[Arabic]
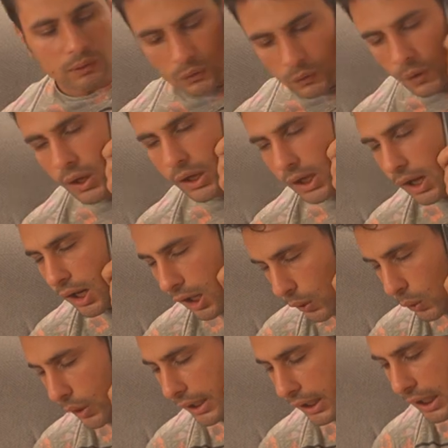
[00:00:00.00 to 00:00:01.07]
روحي يلا
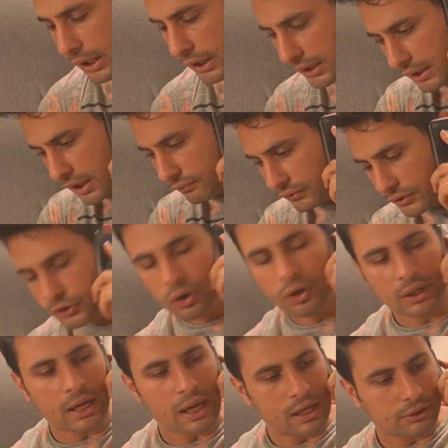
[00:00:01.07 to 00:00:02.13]
روحي خليني اكفي
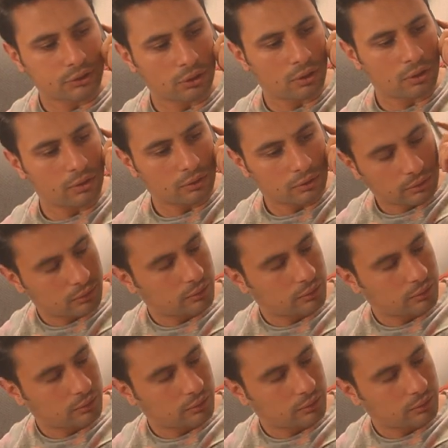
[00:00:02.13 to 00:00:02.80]
شغلي علي شغل اسمع